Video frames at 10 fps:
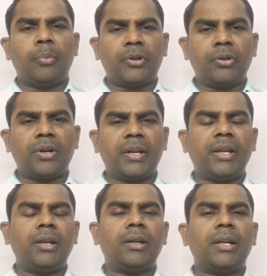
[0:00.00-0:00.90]

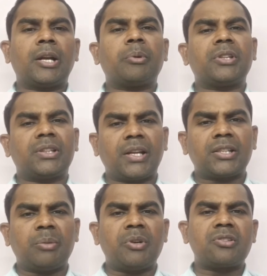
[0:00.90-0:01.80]
కొట్టాడని లేకపోతే ఇతర
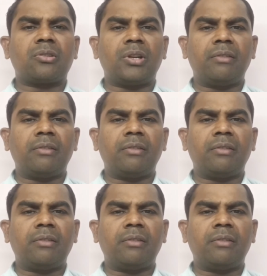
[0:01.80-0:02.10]
సంబంధించిన